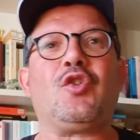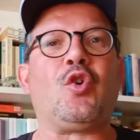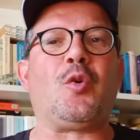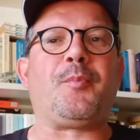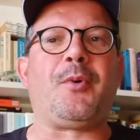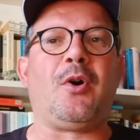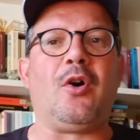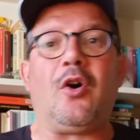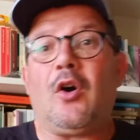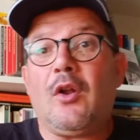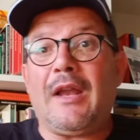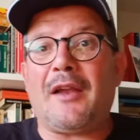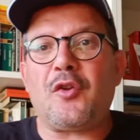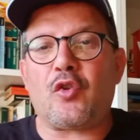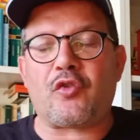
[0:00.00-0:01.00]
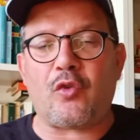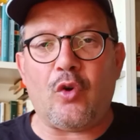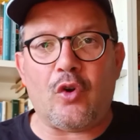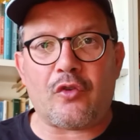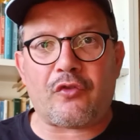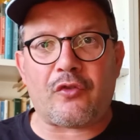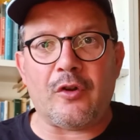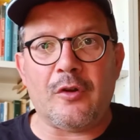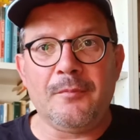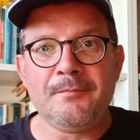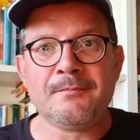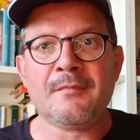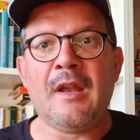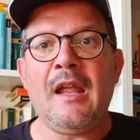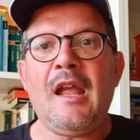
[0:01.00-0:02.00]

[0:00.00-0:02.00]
dopo l'anno scorso